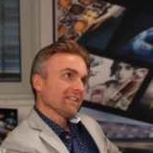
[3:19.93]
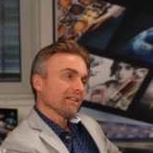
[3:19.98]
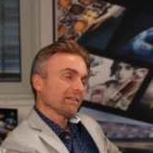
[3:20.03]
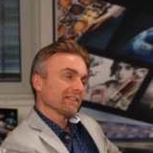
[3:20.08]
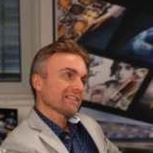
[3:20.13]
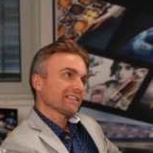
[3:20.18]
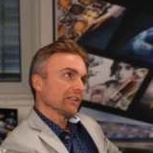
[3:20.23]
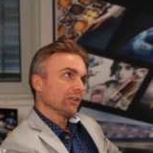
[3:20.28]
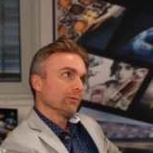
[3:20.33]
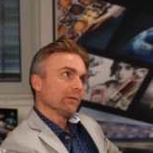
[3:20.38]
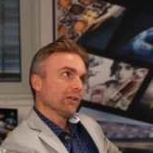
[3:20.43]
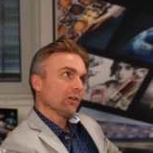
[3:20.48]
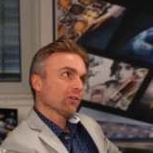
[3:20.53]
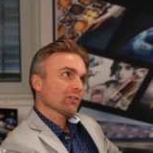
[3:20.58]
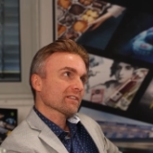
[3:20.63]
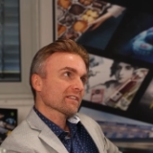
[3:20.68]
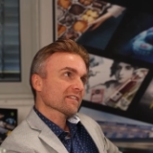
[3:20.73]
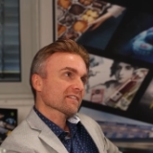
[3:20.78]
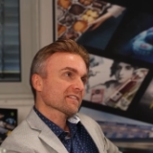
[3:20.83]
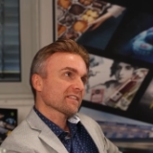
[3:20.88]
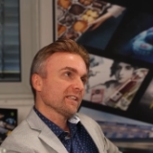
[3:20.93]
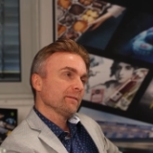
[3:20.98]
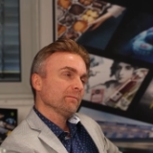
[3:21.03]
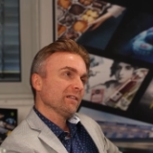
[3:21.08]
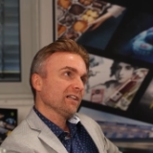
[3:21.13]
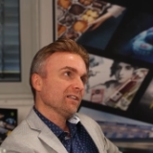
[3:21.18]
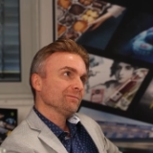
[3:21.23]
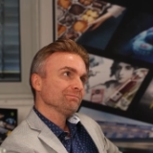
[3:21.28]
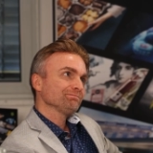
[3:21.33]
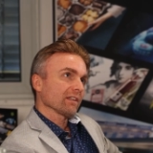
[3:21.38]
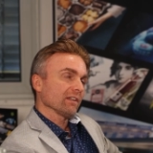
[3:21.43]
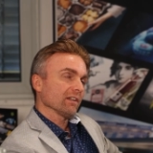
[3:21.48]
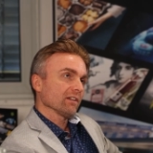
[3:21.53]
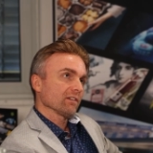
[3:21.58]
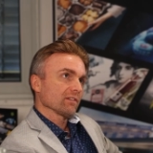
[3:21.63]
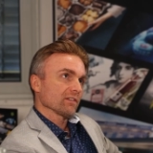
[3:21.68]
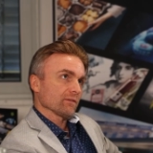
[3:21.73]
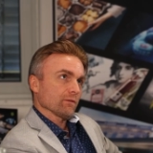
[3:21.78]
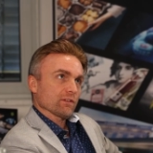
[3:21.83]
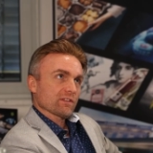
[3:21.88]
Aber ich glaube auch das Thema,
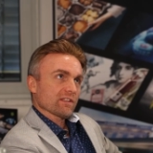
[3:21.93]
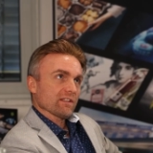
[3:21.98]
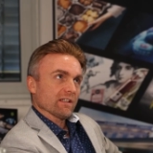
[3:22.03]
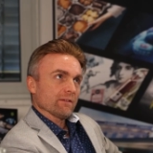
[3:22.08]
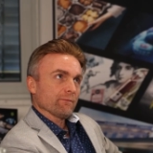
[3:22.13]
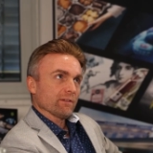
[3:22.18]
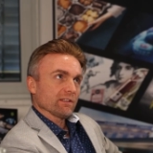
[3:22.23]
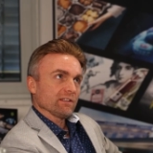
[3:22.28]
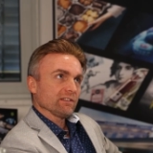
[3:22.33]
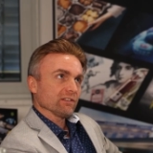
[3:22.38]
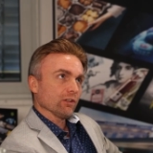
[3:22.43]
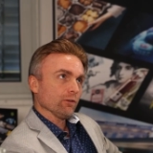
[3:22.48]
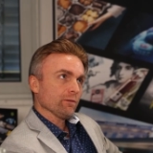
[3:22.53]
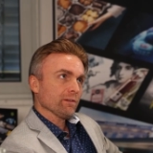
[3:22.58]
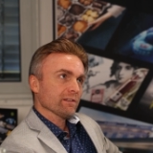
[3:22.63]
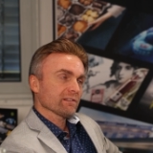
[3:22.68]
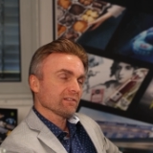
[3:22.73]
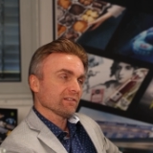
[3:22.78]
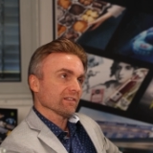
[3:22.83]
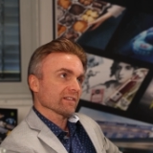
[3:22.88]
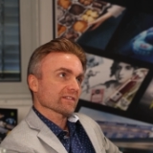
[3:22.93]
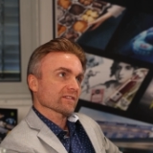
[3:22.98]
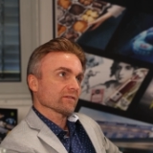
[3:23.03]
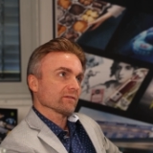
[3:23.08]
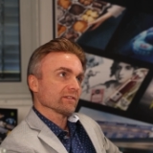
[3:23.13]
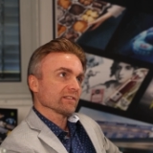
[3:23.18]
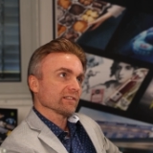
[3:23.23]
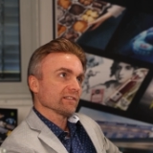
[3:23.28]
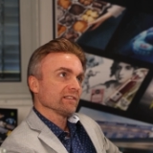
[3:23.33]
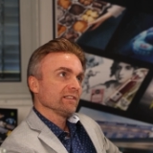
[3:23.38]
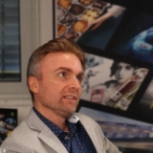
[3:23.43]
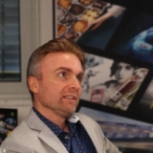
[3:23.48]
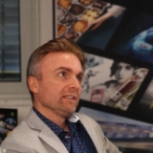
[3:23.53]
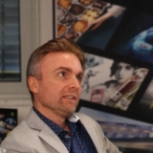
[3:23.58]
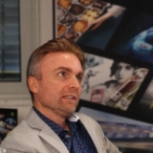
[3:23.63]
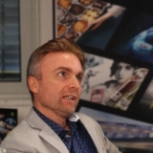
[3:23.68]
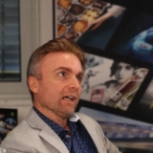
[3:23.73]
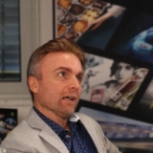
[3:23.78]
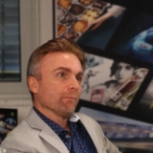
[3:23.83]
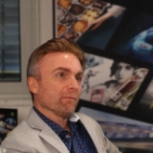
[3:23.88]
ja, es wird sich einfach nicht aufhalten lassen,
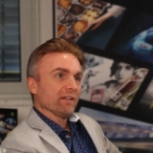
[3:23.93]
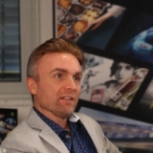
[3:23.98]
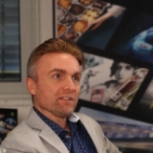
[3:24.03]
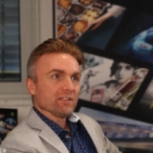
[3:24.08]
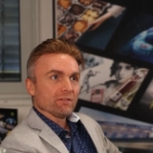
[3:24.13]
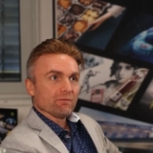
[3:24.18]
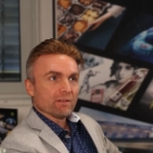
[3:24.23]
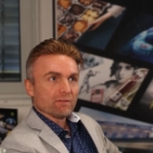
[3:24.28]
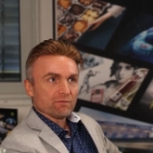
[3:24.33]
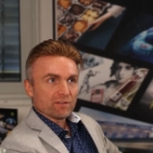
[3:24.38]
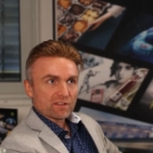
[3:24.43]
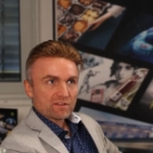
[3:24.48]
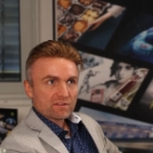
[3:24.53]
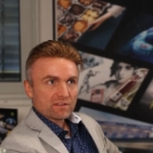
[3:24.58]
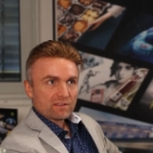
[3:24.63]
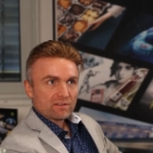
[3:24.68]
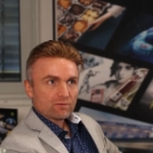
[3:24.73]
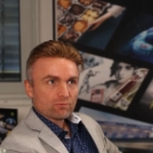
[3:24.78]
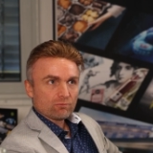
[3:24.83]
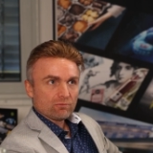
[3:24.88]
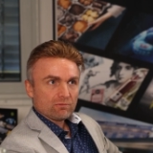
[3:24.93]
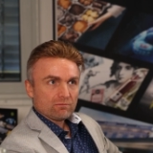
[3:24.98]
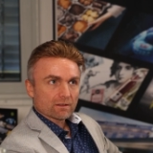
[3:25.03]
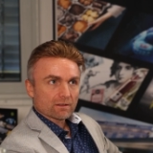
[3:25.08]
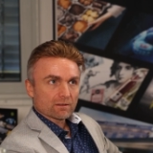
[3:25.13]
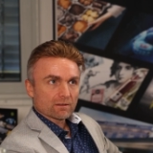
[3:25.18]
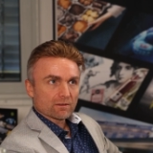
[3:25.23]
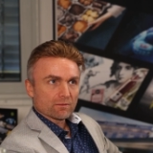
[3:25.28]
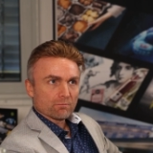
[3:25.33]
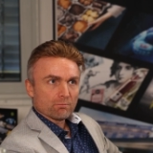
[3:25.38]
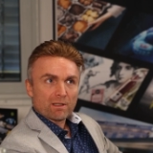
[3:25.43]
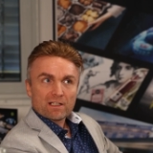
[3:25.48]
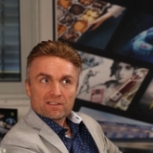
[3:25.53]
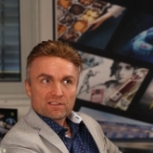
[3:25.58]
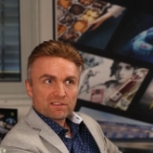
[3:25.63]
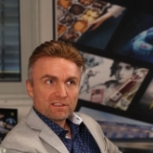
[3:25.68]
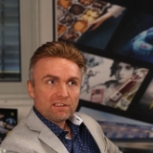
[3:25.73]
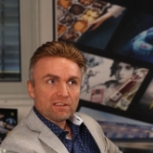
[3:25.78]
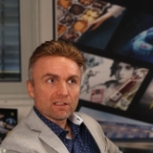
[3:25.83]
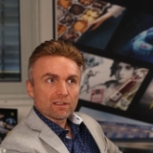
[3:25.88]
am Ende, wenn wir es nicht tun, äh, macht
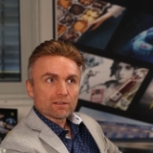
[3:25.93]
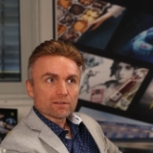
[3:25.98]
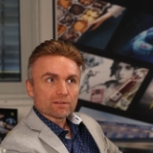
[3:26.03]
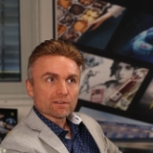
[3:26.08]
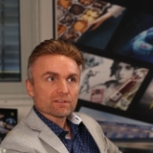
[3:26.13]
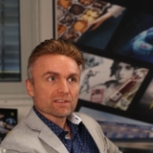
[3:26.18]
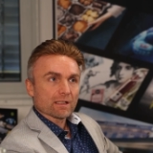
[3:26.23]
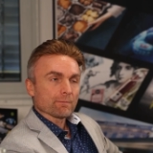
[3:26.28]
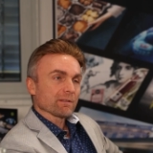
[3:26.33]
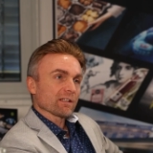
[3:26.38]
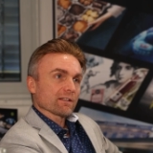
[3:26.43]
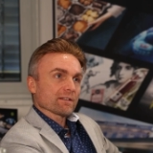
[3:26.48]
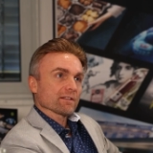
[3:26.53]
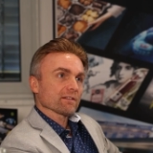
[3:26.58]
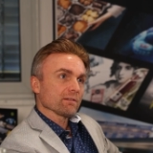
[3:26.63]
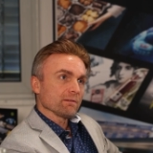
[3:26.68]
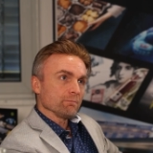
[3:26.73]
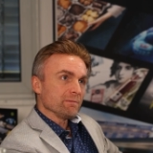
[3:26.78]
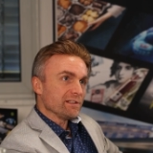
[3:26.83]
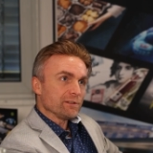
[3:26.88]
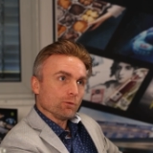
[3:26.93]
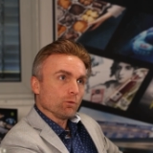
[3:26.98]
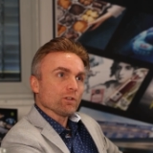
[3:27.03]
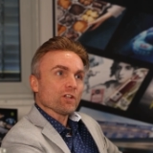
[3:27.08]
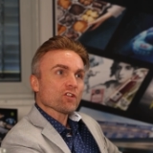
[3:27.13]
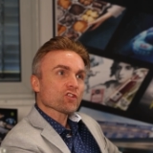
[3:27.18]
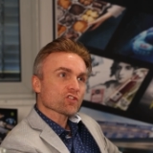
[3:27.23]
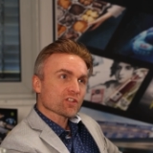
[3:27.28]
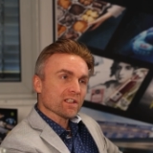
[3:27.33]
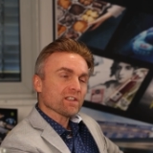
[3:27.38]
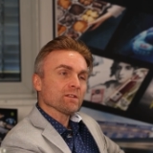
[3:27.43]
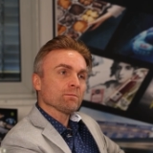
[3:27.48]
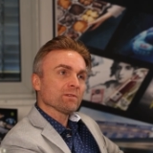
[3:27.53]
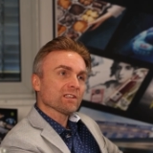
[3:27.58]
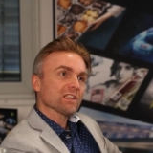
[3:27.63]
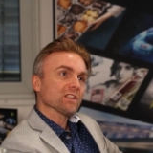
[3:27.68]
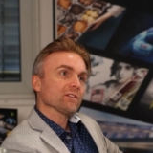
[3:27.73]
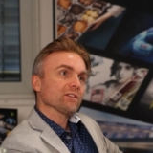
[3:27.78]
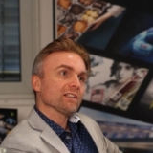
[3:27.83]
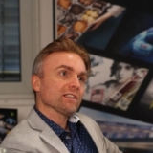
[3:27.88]
China. Die haben ja Millionen Städte
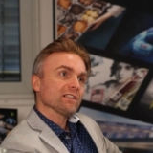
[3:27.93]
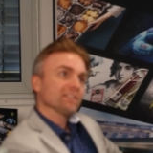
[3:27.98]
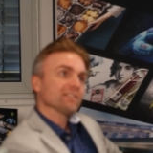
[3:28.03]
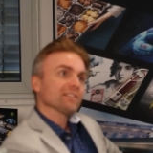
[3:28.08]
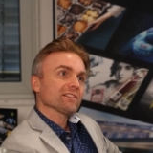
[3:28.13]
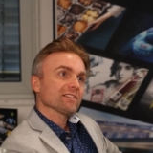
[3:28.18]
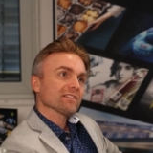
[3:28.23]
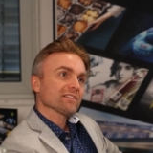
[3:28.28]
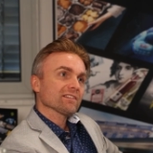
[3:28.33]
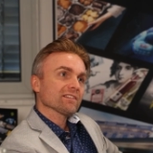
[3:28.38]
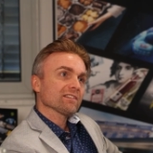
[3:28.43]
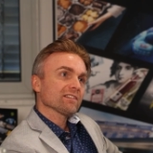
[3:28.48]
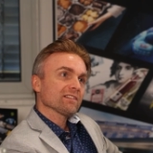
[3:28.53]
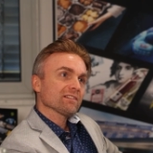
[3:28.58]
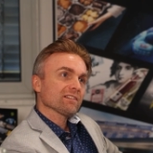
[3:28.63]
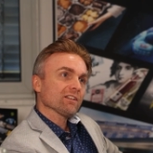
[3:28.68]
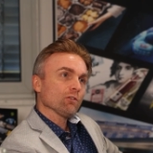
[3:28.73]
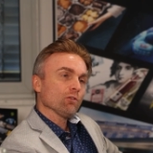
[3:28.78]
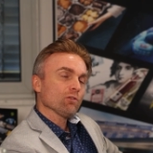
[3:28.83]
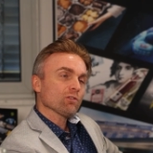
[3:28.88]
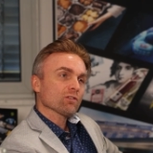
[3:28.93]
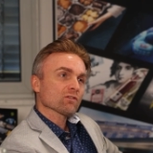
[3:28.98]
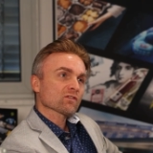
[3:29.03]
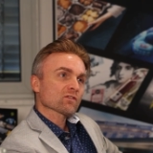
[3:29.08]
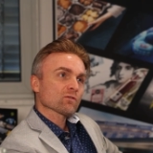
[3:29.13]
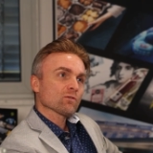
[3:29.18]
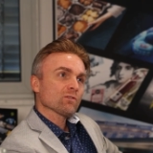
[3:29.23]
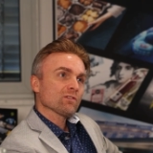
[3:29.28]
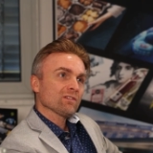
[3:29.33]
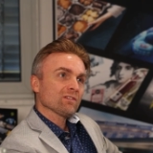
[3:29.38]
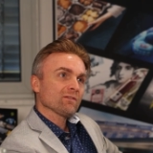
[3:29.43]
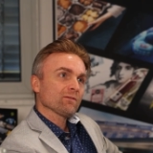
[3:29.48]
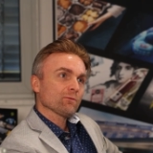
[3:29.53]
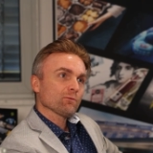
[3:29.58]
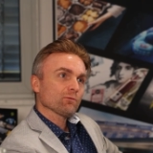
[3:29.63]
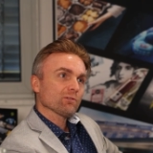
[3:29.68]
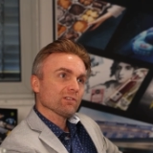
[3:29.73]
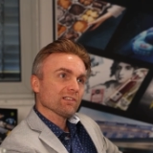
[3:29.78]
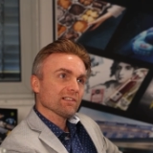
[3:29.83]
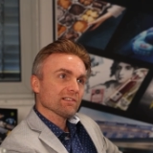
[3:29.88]
mittlerweile äh, da mhm. hochgezogen, mhm.
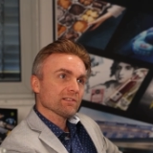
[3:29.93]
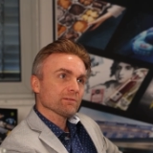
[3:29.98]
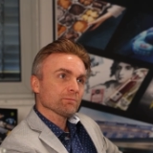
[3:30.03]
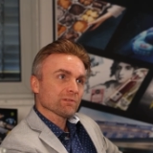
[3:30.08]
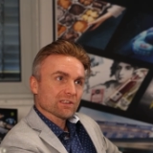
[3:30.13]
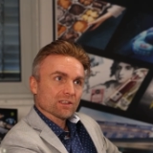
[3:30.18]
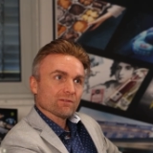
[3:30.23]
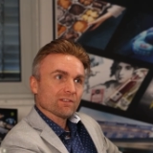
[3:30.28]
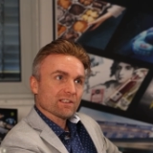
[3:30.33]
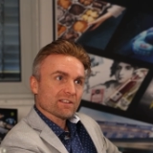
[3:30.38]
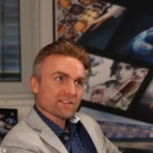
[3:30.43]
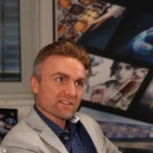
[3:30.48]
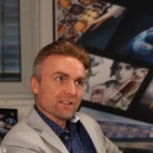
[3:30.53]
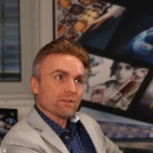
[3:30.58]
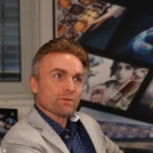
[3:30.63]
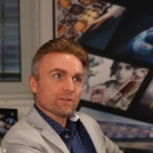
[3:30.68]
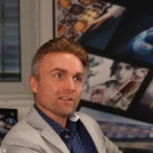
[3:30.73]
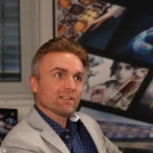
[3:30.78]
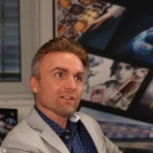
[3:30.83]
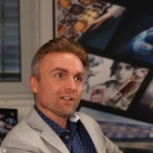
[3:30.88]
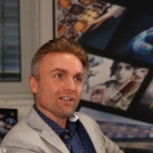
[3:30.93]
wo halt mittlerweile sehr viele